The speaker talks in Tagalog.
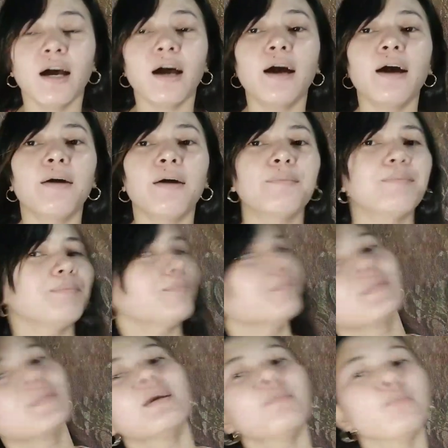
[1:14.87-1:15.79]
Um,
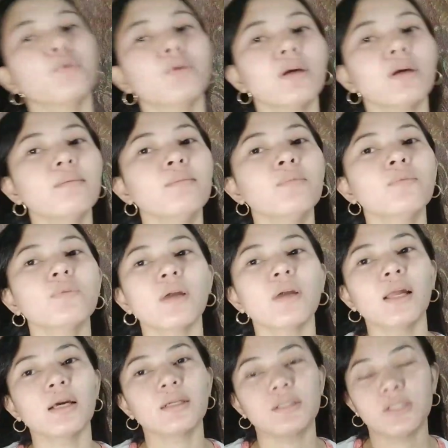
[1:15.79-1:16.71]

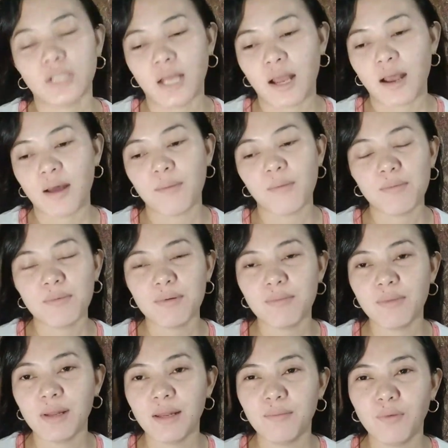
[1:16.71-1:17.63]
murang-mura lang siya,
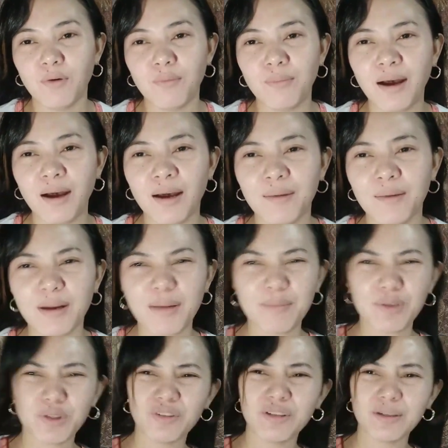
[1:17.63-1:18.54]
mabibili mo mga,
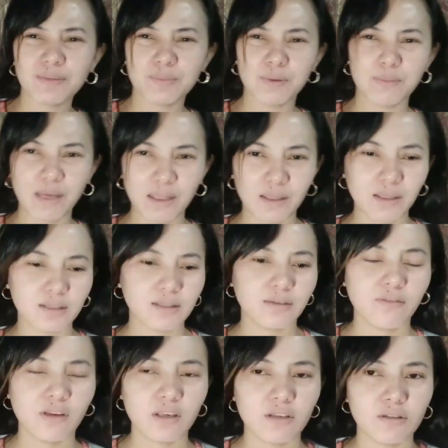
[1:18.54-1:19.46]
marami itong nagbebenta sa
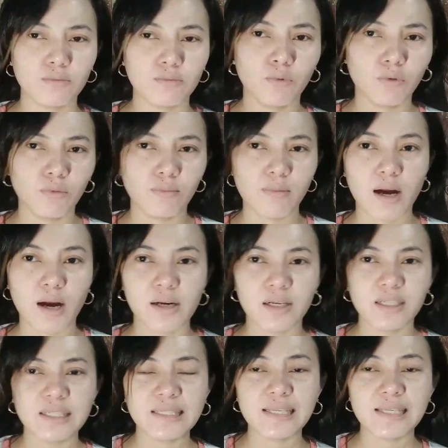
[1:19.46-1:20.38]
Facebook,
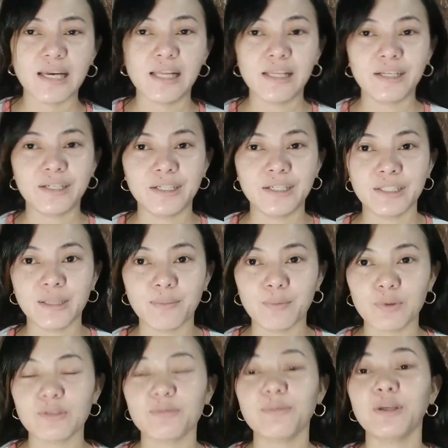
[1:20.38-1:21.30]
mga reseller.
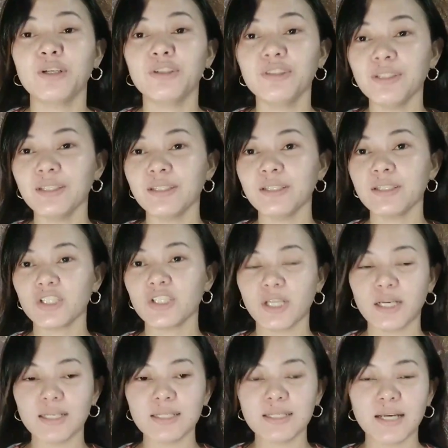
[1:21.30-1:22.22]
Tapos, meron din
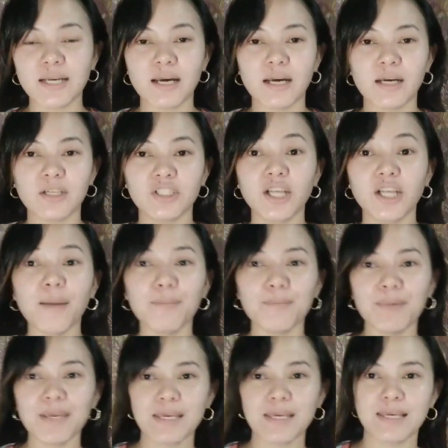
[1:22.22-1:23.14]
siya sa
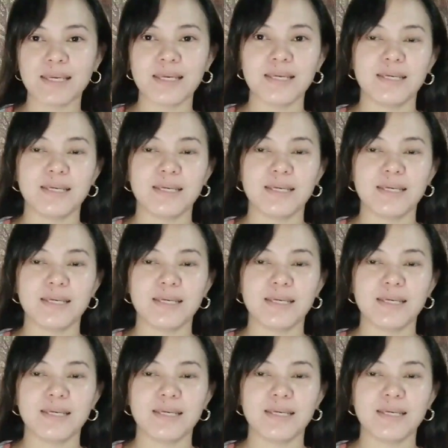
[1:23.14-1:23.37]
Shopee